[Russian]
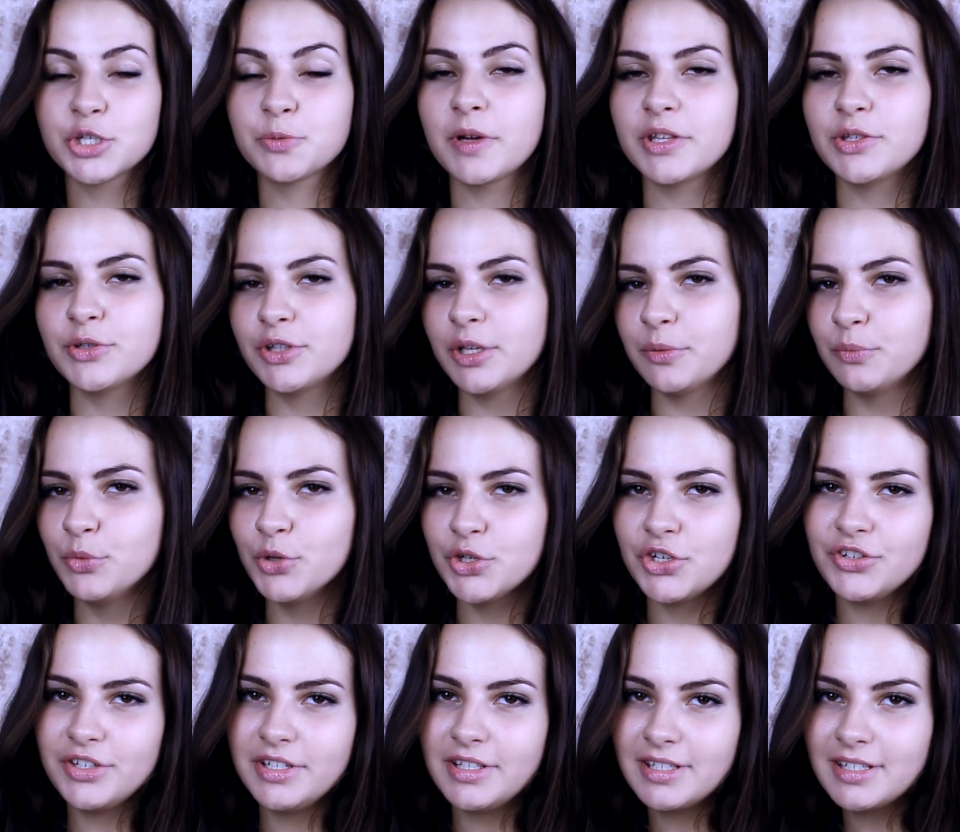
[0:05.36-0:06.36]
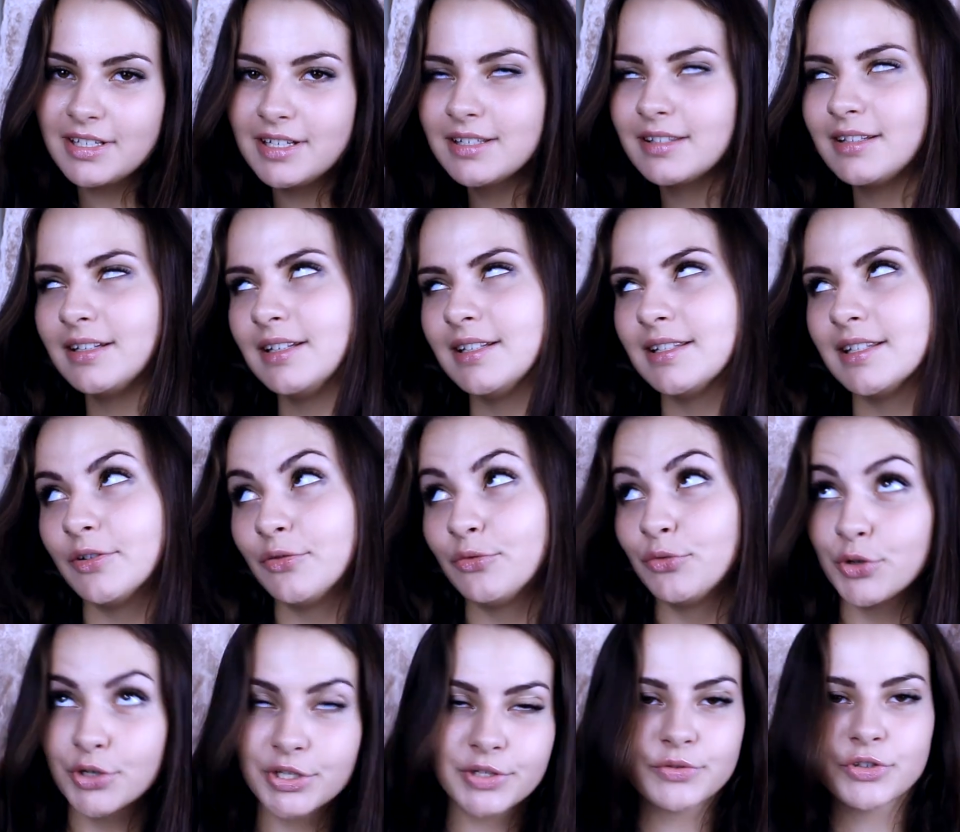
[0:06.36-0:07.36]
речь пойдет об очень интересной и
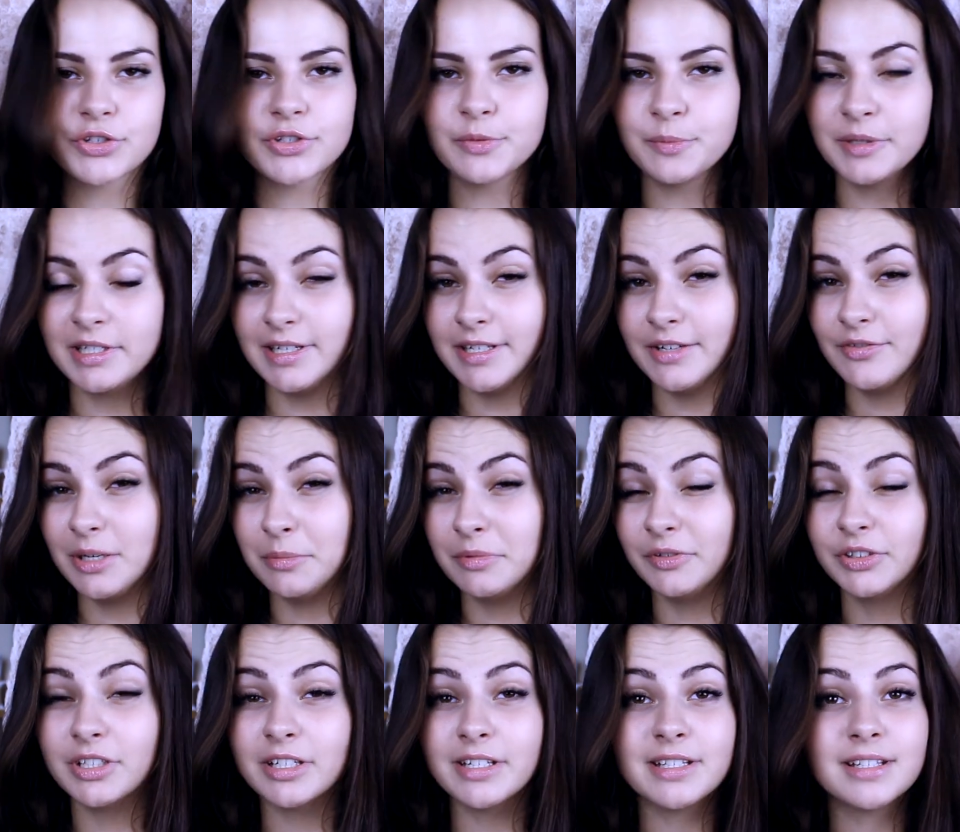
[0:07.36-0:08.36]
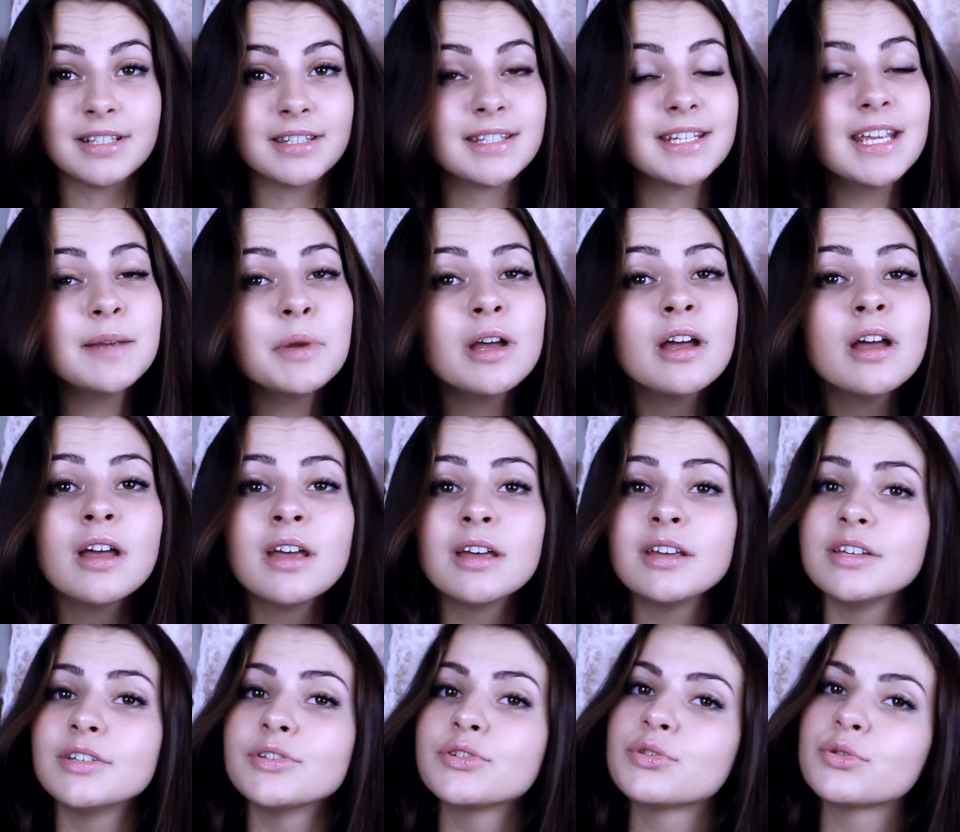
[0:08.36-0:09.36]
зафорсившейся в последнее время в интернете теме
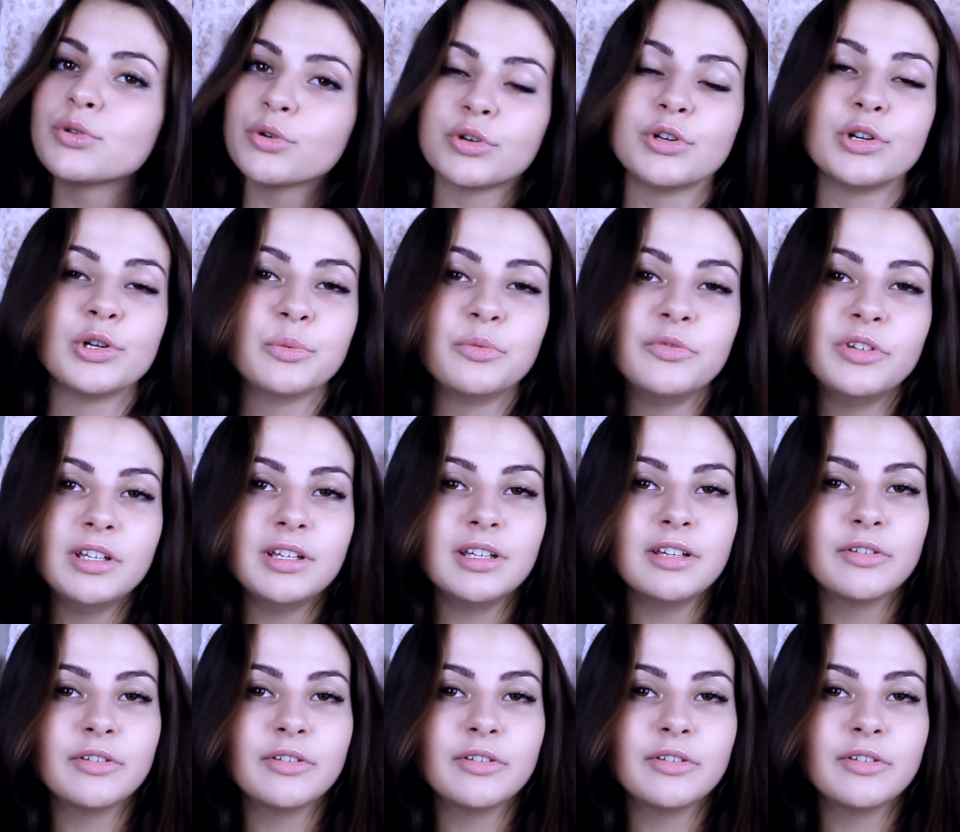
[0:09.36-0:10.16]
истории любви